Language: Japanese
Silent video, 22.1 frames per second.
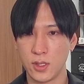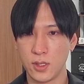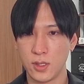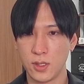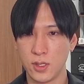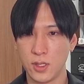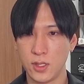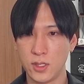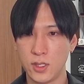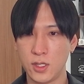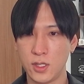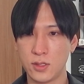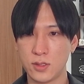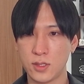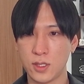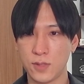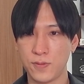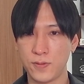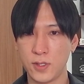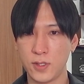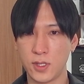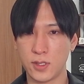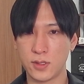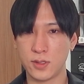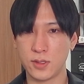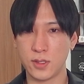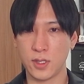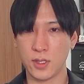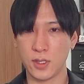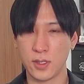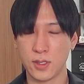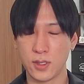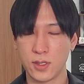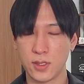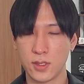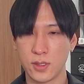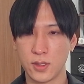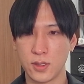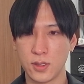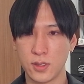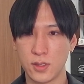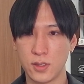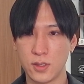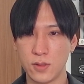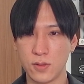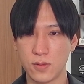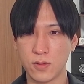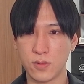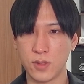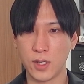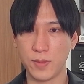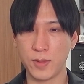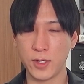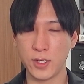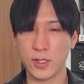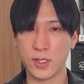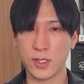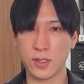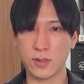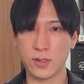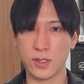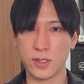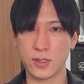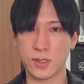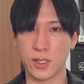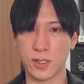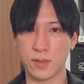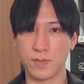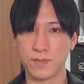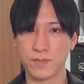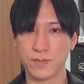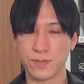イギリス FTSE。今日小幅に下落ですね。